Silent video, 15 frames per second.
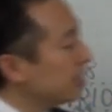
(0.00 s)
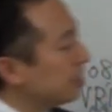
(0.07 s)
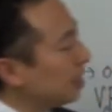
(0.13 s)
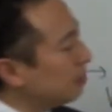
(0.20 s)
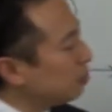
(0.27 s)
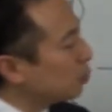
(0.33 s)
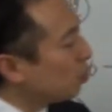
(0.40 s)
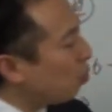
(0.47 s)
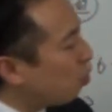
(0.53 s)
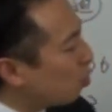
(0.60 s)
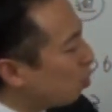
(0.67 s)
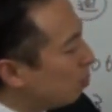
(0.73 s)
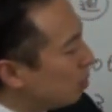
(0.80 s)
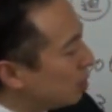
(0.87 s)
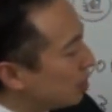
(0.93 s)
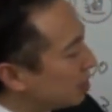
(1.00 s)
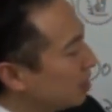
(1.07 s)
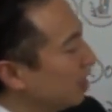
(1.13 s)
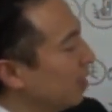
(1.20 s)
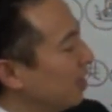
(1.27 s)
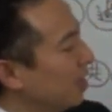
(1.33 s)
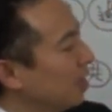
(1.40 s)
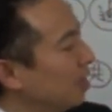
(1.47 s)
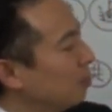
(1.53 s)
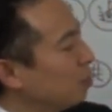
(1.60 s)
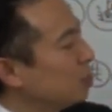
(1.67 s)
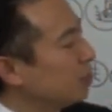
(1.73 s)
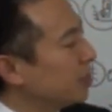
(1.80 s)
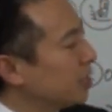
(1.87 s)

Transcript: 多分ここもですねもし